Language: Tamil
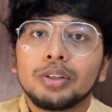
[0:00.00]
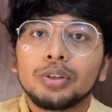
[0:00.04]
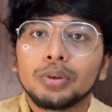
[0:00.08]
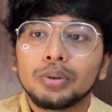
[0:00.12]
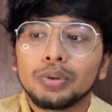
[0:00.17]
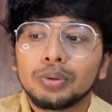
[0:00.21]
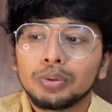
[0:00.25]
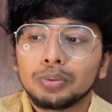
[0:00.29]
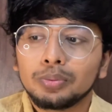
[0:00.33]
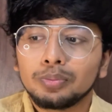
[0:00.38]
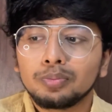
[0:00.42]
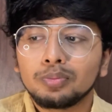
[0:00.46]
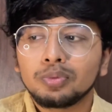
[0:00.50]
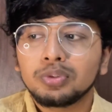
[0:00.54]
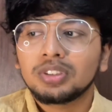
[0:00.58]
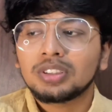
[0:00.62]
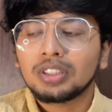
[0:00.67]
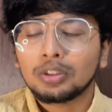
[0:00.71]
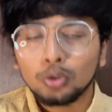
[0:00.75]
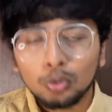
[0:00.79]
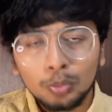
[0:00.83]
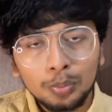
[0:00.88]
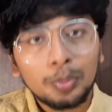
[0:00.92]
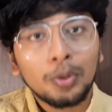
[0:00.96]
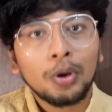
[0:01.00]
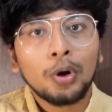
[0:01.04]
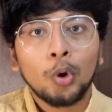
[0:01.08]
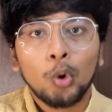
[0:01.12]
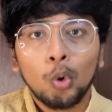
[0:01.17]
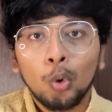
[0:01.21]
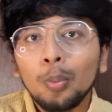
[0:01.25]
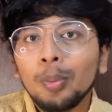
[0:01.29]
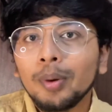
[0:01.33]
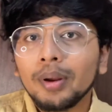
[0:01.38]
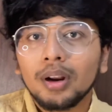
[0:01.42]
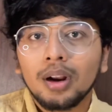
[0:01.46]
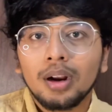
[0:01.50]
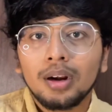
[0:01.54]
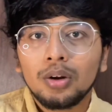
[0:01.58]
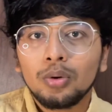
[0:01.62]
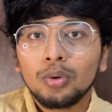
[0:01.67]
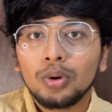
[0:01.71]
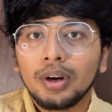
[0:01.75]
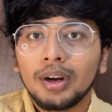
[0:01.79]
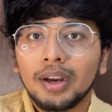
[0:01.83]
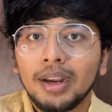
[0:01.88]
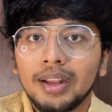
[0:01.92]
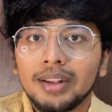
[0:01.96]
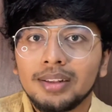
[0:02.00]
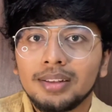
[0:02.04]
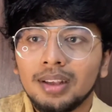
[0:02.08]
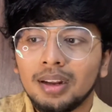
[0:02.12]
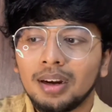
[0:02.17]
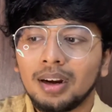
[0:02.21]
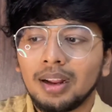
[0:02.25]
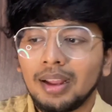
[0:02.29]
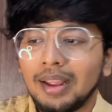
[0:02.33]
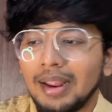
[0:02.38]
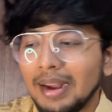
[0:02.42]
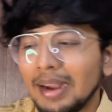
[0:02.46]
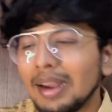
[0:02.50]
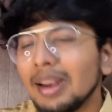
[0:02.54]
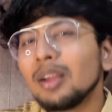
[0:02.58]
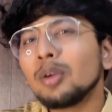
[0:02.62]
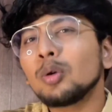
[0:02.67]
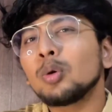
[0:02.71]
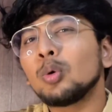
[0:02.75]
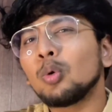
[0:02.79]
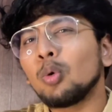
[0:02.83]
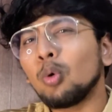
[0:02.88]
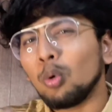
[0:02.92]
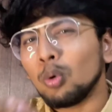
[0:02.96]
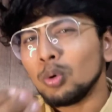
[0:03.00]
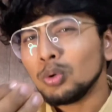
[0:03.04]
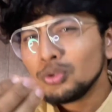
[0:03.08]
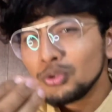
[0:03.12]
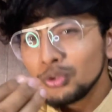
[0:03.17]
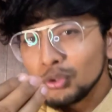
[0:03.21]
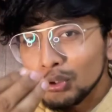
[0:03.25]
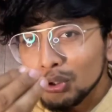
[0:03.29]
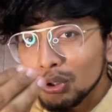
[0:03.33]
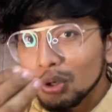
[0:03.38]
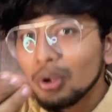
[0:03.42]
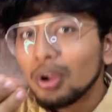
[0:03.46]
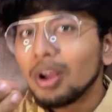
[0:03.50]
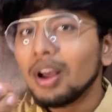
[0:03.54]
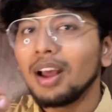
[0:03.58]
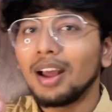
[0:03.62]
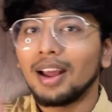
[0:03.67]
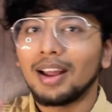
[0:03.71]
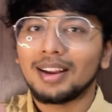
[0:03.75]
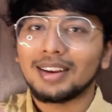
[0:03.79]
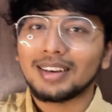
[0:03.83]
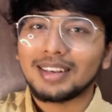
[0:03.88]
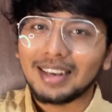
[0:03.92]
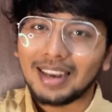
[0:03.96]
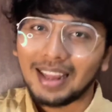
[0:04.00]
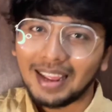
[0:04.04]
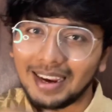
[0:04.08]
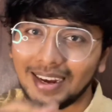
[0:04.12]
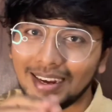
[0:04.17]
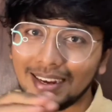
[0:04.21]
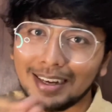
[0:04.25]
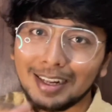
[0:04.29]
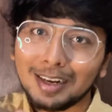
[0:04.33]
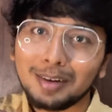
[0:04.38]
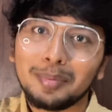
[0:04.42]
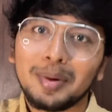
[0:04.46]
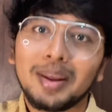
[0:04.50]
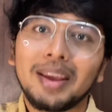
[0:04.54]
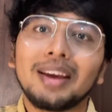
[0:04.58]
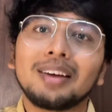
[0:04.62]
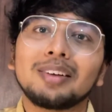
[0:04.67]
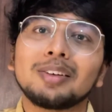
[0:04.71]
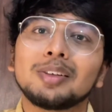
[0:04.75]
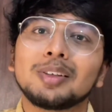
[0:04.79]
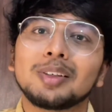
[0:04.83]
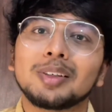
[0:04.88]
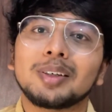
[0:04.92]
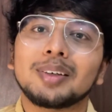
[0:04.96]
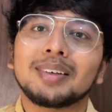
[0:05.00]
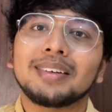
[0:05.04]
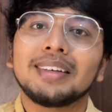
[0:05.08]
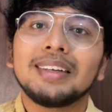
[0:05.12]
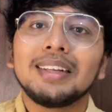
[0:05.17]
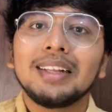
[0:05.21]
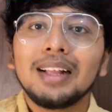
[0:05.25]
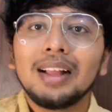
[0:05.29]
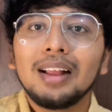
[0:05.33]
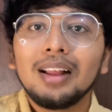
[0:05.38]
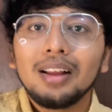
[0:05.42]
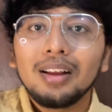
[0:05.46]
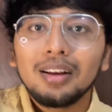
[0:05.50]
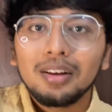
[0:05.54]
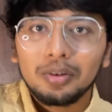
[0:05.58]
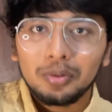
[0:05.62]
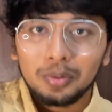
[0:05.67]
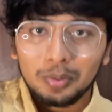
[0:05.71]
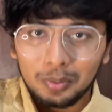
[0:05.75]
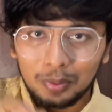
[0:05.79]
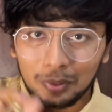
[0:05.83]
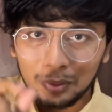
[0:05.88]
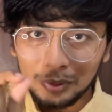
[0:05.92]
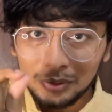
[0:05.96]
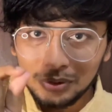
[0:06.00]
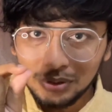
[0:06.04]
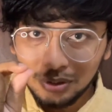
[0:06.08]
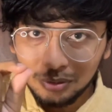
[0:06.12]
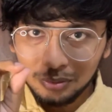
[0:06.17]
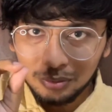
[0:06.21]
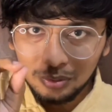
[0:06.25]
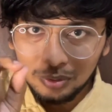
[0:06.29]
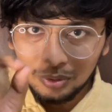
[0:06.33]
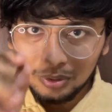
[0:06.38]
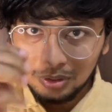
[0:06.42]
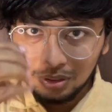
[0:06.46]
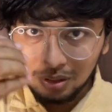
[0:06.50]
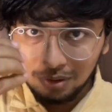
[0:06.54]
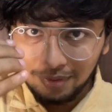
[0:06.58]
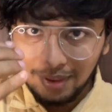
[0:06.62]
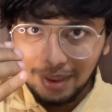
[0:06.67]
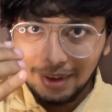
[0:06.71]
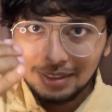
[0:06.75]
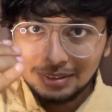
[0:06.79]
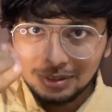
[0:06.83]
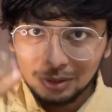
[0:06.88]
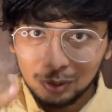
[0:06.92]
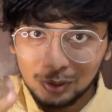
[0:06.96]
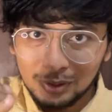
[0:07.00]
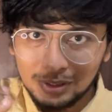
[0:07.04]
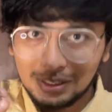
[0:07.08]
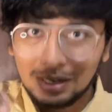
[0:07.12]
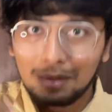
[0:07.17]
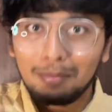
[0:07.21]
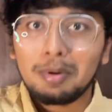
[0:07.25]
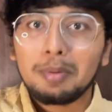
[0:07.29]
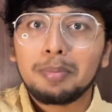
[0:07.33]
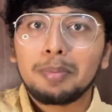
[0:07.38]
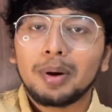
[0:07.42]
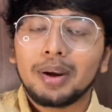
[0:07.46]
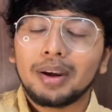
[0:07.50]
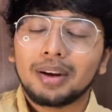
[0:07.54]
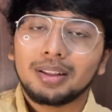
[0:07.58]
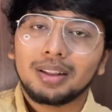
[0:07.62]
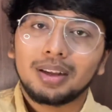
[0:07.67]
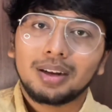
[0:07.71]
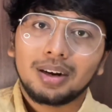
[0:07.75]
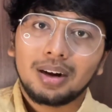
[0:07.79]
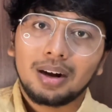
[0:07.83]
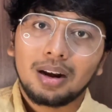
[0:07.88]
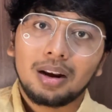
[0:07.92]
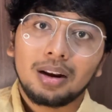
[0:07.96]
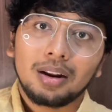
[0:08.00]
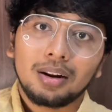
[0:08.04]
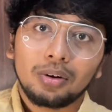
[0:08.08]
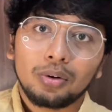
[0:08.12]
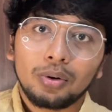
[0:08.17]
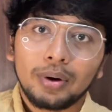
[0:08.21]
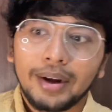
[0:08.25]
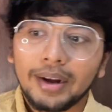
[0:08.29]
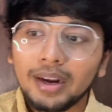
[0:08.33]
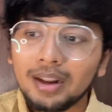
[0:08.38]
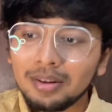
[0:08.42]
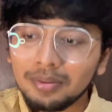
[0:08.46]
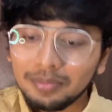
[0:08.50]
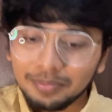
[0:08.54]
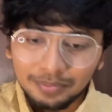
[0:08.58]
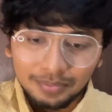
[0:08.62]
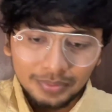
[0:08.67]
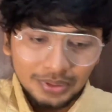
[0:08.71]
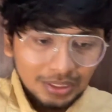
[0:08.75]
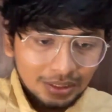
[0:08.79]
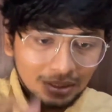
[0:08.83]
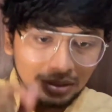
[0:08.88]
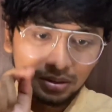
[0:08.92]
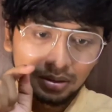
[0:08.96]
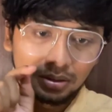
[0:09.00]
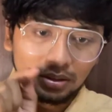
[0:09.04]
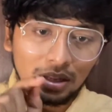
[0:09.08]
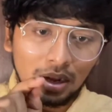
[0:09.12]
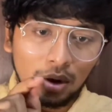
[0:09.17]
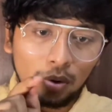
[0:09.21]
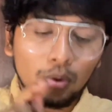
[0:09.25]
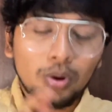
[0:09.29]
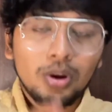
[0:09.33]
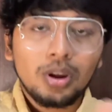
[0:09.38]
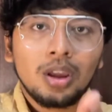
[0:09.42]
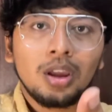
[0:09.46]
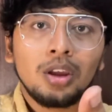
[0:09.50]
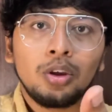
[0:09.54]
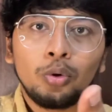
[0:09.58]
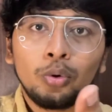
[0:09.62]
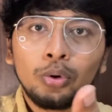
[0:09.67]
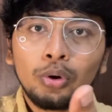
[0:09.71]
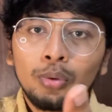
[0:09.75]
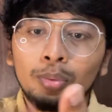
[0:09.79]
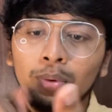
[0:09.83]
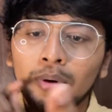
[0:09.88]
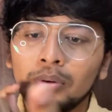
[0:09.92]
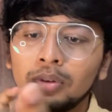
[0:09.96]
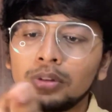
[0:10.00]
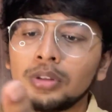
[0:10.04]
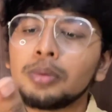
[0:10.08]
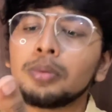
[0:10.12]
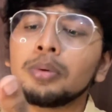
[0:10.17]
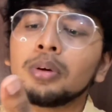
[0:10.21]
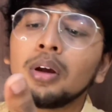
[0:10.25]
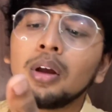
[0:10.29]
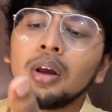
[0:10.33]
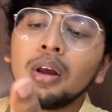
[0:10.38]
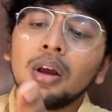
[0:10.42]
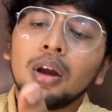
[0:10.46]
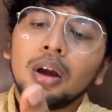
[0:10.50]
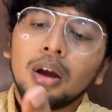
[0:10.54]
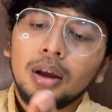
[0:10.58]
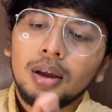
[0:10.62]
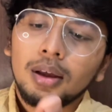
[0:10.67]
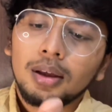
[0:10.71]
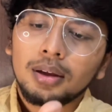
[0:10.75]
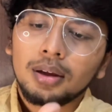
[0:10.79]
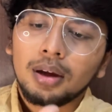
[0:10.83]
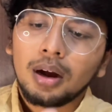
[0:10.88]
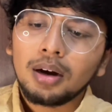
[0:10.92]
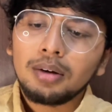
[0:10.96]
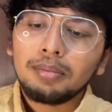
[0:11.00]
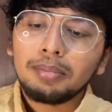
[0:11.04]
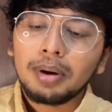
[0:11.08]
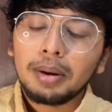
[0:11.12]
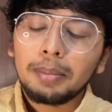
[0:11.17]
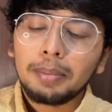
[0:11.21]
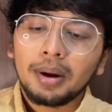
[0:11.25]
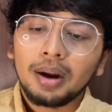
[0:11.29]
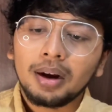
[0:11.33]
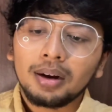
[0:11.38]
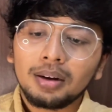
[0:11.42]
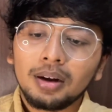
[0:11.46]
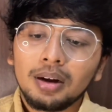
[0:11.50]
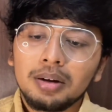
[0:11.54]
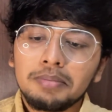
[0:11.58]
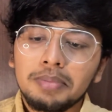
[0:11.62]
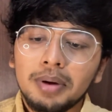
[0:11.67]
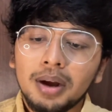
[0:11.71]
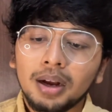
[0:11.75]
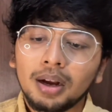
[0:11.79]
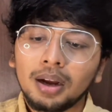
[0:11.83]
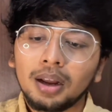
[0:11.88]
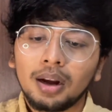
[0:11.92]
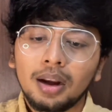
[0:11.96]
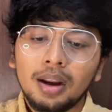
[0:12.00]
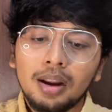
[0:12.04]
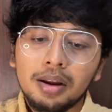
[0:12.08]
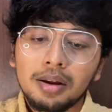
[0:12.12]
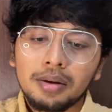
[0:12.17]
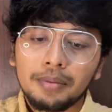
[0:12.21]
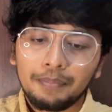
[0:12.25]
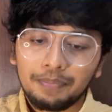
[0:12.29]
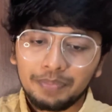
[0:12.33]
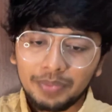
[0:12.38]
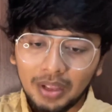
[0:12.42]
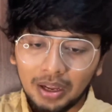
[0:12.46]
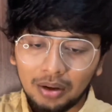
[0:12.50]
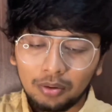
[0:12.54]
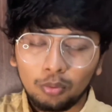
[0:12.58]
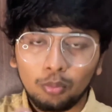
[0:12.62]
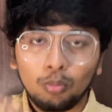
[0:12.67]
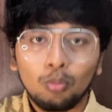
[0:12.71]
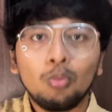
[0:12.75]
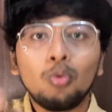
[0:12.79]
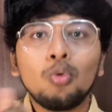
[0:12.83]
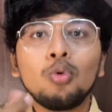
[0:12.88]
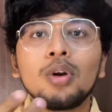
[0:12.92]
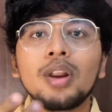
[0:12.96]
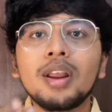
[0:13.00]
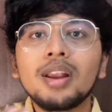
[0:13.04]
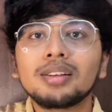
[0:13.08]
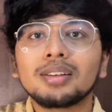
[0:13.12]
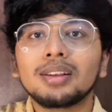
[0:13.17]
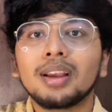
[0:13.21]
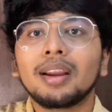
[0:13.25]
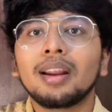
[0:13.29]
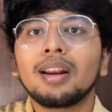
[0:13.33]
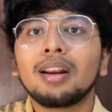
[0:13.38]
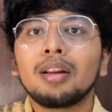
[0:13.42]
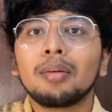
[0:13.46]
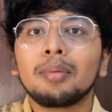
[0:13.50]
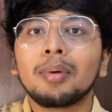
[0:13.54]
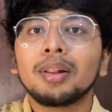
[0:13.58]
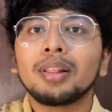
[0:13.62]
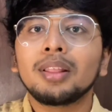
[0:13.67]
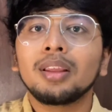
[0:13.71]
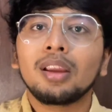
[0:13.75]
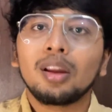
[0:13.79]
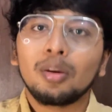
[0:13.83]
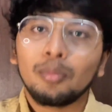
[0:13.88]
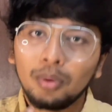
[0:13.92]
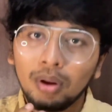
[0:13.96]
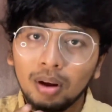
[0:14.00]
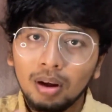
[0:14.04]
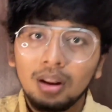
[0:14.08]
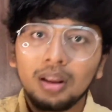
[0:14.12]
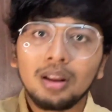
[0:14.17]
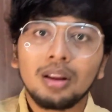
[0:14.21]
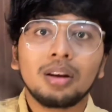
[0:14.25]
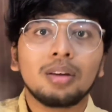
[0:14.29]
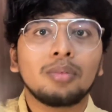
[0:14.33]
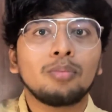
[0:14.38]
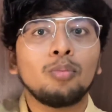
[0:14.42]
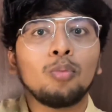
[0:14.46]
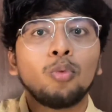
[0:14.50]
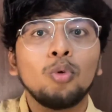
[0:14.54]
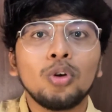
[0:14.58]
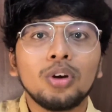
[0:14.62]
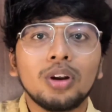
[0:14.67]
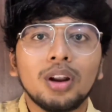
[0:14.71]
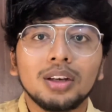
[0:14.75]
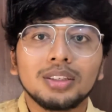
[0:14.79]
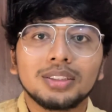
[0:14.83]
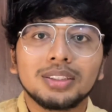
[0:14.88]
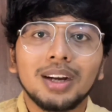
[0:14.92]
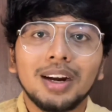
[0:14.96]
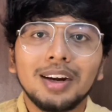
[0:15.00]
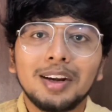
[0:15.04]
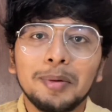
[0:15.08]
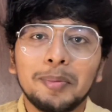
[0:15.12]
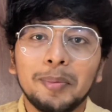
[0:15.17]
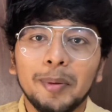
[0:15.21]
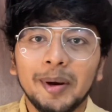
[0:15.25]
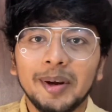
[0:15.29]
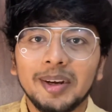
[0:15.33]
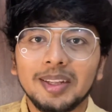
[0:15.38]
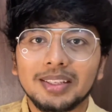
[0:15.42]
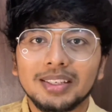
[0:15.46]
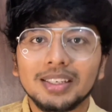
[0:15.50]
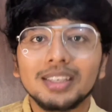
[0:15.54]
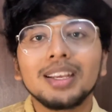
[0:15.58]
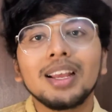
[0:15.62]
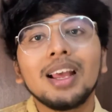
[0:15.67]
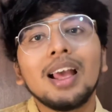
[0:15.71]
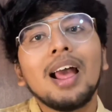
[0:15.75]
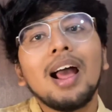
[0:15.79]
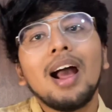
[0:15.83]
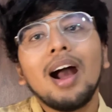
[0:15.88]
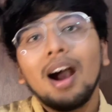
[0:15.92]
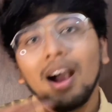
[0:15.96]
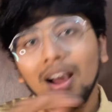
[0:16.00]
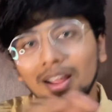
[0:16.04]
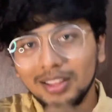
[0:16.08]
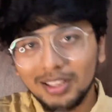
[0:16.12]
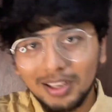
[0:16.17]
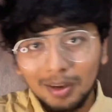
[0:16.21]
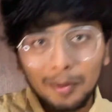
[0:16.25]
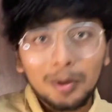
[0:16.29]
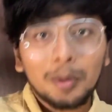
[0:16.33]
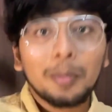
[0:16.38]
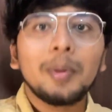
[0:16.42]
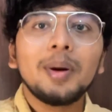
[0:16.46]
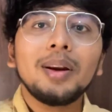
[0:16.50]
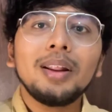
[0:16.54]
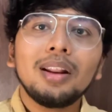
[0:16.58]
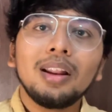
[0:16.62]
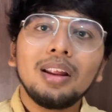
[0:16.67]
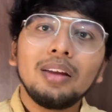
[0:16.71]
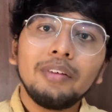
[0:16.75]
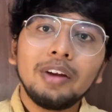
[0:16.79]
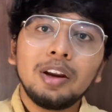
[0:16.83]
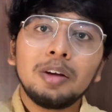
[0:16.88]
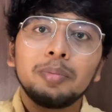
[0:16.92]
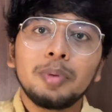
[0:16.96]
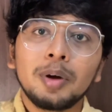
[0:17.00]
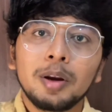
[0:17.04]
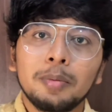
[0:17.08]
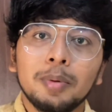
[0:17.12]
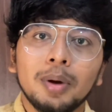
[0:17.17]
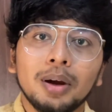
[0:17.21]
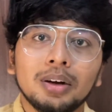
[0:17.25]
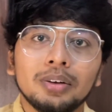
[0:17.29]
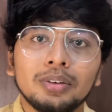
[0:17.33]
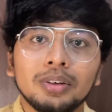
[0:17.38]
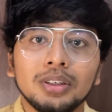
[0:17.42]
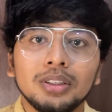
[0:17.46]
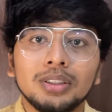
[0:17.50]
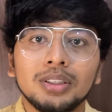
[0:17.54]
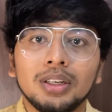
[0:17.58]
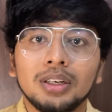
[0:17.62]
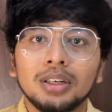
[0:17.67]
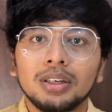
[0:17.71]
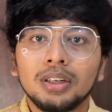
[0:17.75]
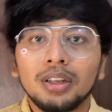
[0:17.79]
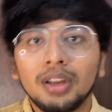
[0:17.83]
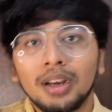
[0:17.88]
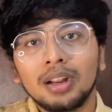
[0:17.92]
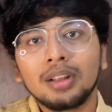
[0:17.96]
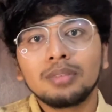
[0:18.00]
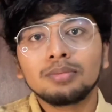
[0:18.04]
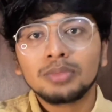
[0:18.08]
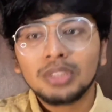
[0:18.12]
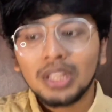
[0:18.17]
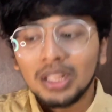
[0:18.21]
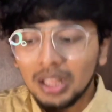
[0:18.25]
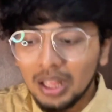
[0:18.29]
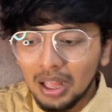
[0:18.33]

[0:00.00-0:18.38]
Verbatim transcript: ஸோ சூப்பர் டூப்பரான ஒரு டீச்சருங்க என்ன கொஞ்சம் லைட்டாக அப்படியே கொஞ்சம் கொஞ்சம் இந்த வேகத்தை கொஞ்சம் கம்மி பண்ணியிருந்தாங்கன்னா நல்லாயிருக்கும் ஏன்னா நான் ஓகே யூடியூப்பில் வந்து ஆன் பண்ணி பார்க்கலான்னு பார்க்குறேன் மூணே செகண்டில் பார்த்தீங்க அப்படின்னா மூணு நாலு ஷார்ட் போயிடுச்சு அதுக்கப்புறமேட்டு ரீவைன் பண்ணி பார்க்க வேண்டியதாக இருக்குது ஏன்னா